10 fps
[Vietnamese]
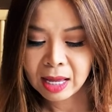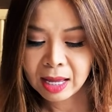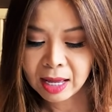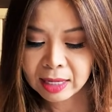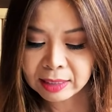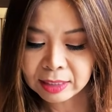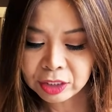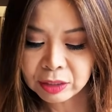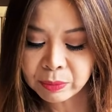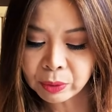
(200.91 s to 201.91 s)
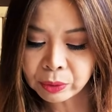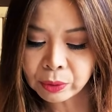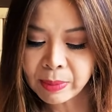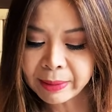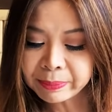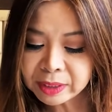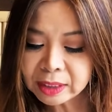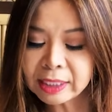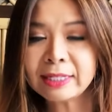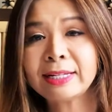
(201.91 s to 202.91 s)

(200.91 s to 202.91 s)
à, Ichimoku ba mươi.